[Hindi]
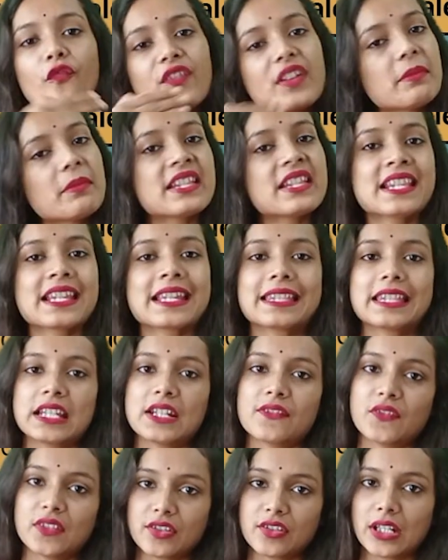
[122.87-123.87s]
फीमेल्स की
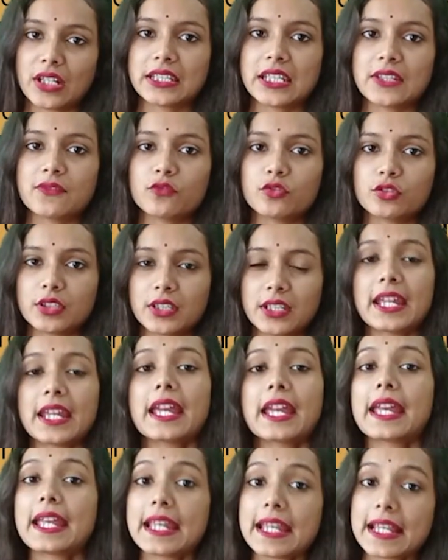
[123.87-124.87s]
तरफ अट्रैक्टिव होते हैं
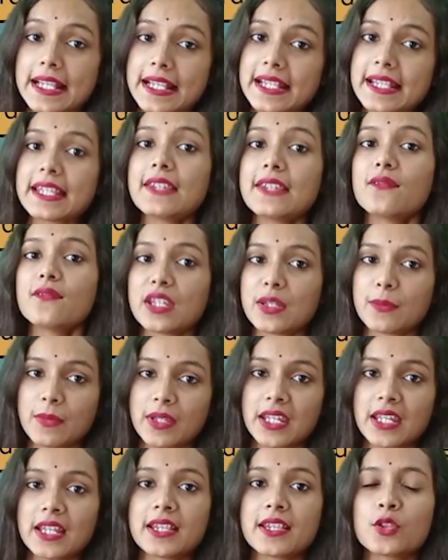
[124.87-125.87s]
ऐसी
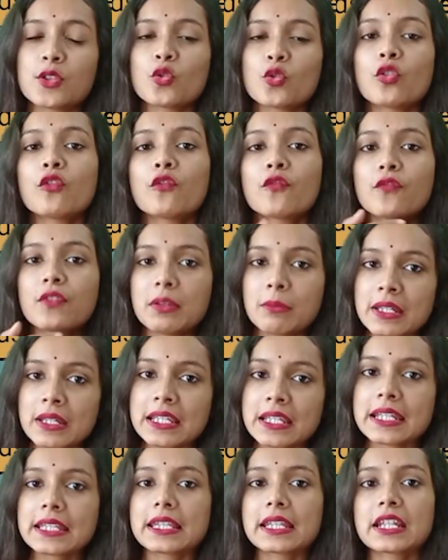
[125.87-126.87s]
फीमेल्स जो
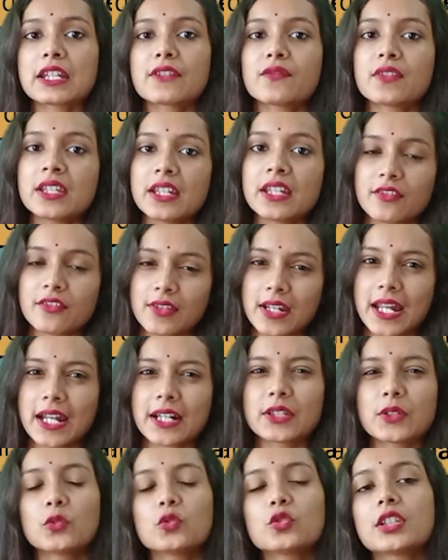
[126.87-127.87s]
फीमेल की तरफ ही
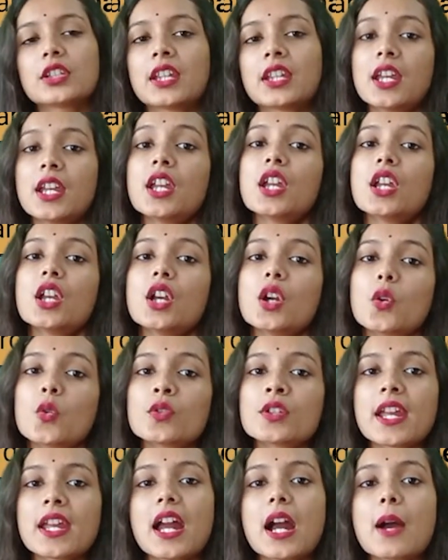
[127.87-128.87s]
अट्रैक्ट होते हैं
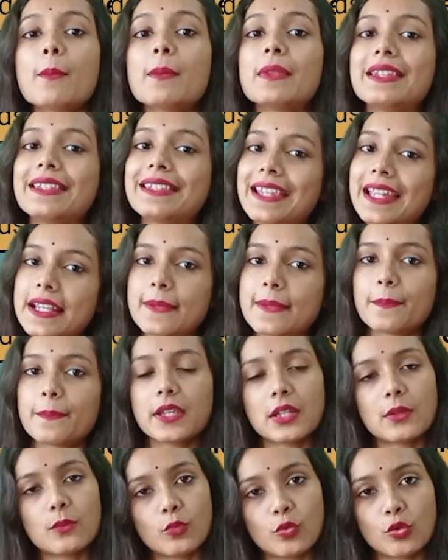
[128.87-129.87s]
उन्हें हम
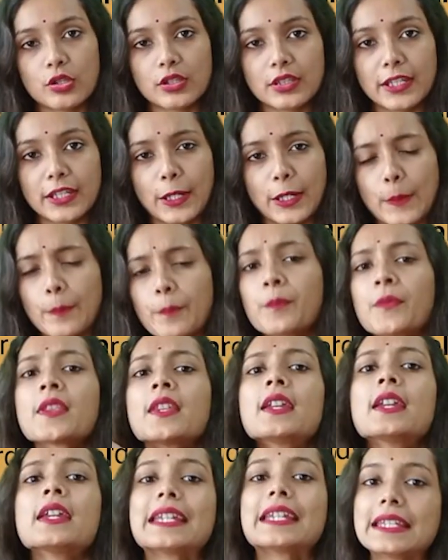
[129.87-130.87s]
लेस्बियन बोलते
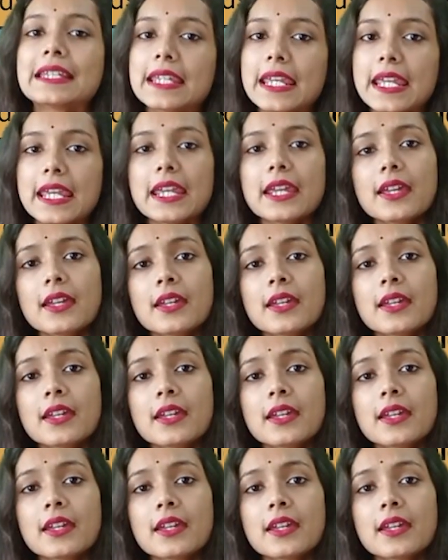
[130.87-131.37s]
हैं गे